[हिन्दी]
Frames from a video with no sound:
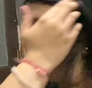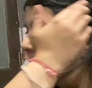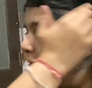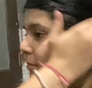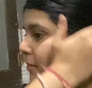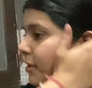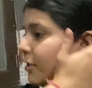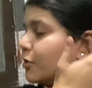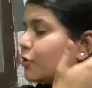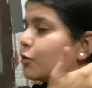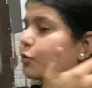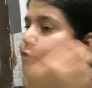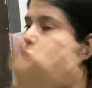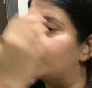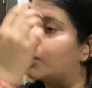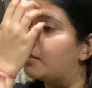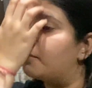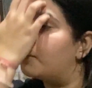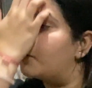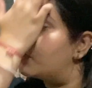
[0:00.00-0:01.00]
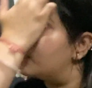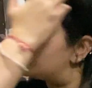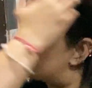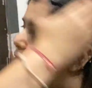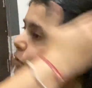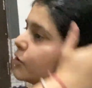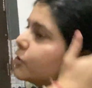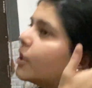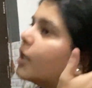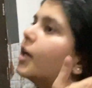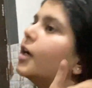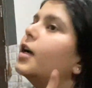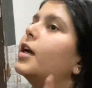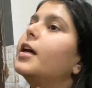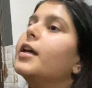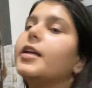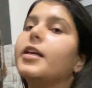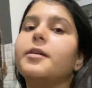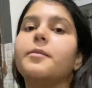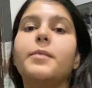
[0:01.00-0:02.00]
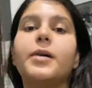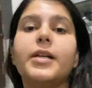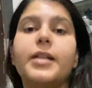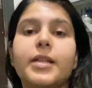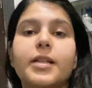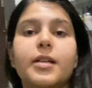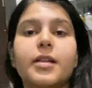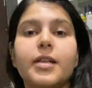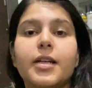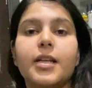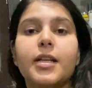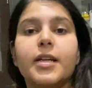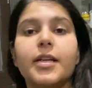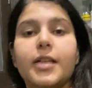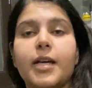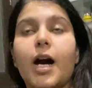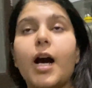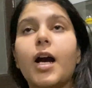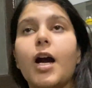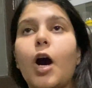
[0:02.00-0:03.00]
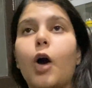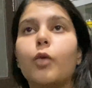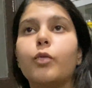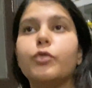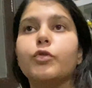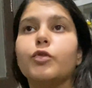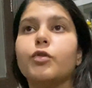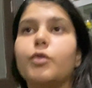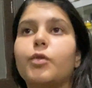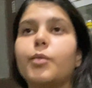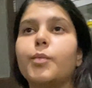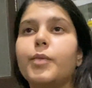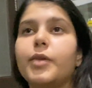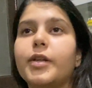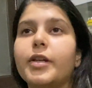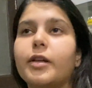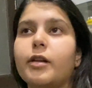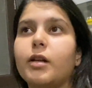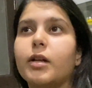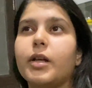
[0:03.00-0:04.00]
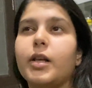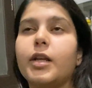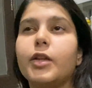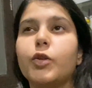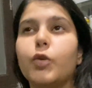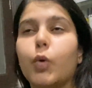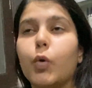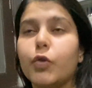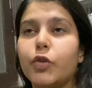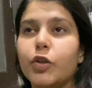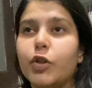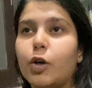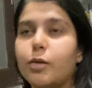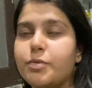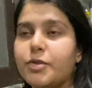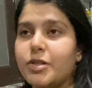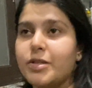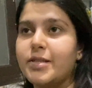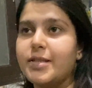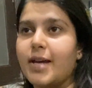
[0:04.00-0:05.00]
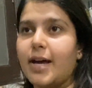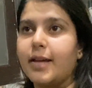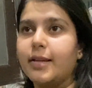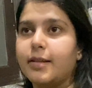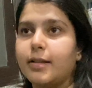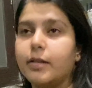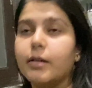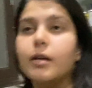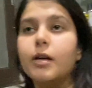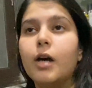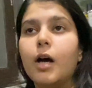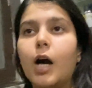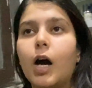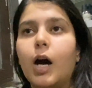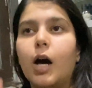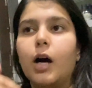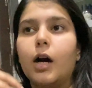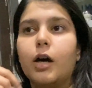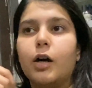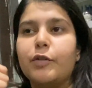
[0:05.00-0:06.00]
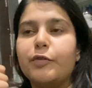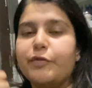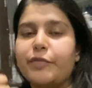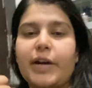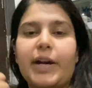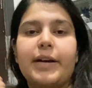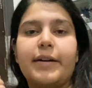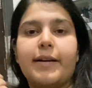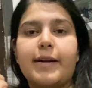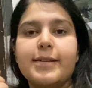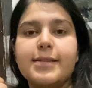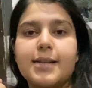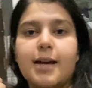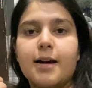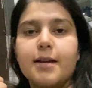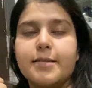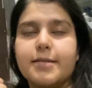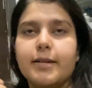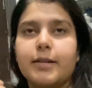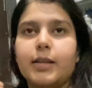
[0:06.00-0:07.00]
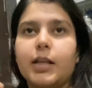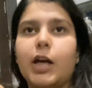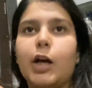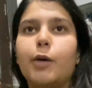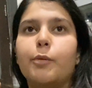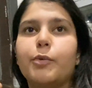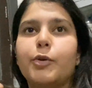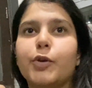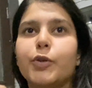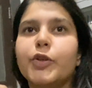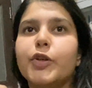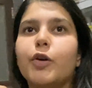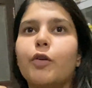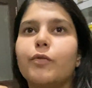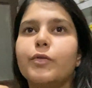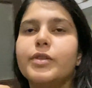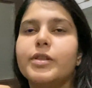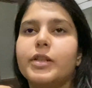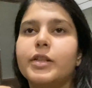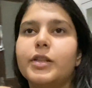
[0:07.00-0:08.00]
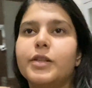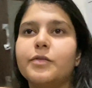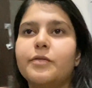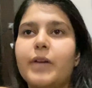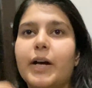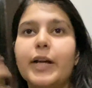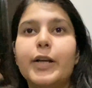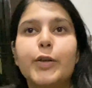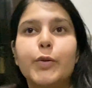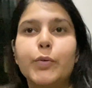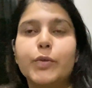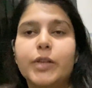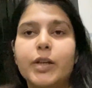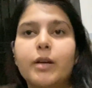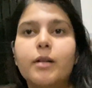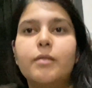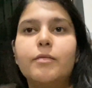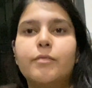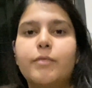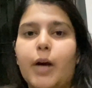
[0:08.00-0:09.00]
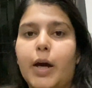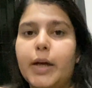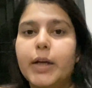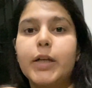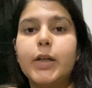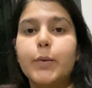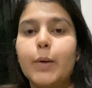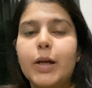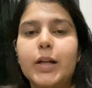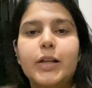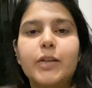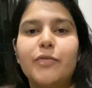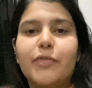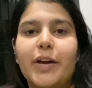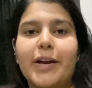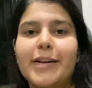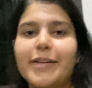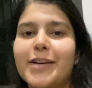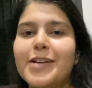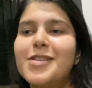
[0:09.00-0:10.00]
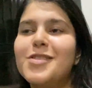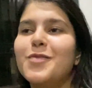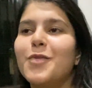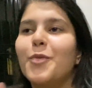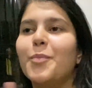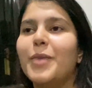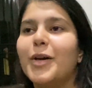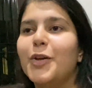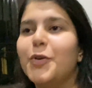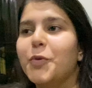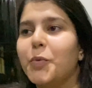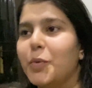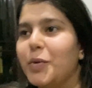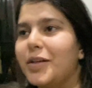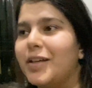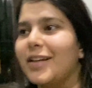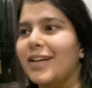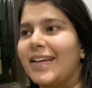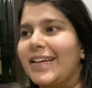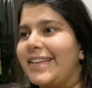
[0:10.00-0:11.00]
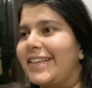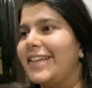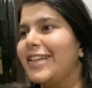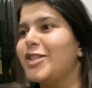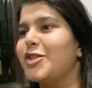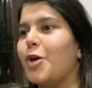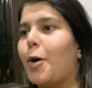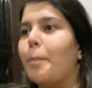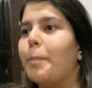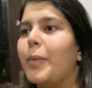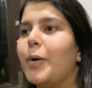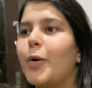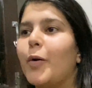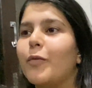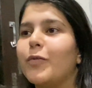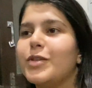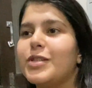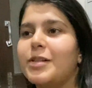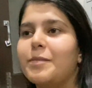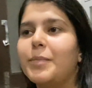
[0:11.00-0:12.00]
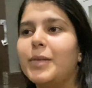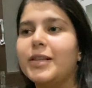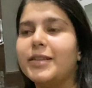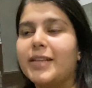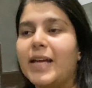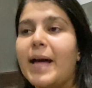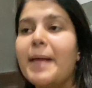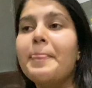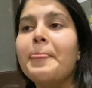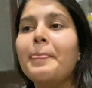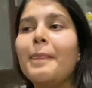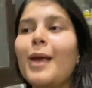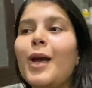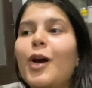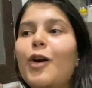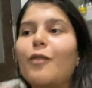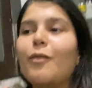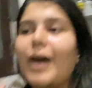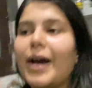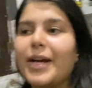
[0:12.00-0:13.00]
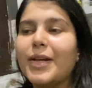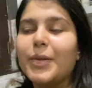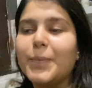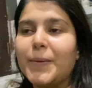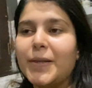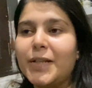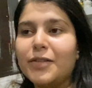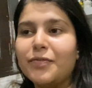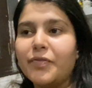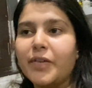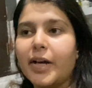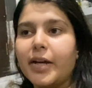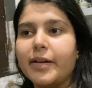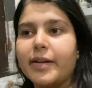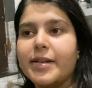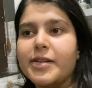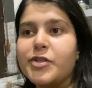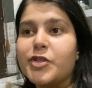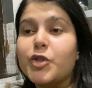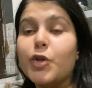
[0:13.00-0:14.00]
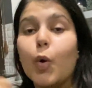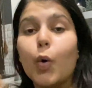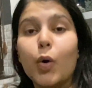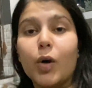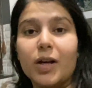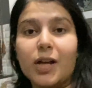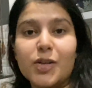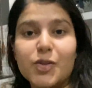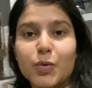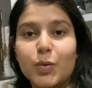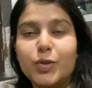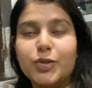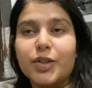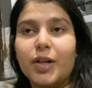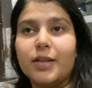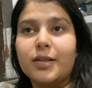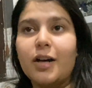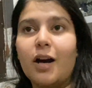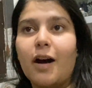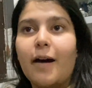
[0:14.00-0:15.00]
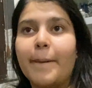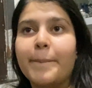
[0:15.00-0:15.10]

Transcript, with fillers: बाद मैंने सोचा बहुत सोचा कि मैं डिनर के लिए क्या खाऊं तो डिनर के लिए दो तीन ऑप्शंस आए थे फ्राइड राइस खा सकते हैं हम क्योंकि ऑब्वियसली वाइट होता है वाइट वाइट फ्राइड राइस वो मैंने ढूंढ के रखे थे एक शॉप पे ऑब्वियसली मिलते हैं वाइट वाले फ्राइड राइस ढोकला सोचा था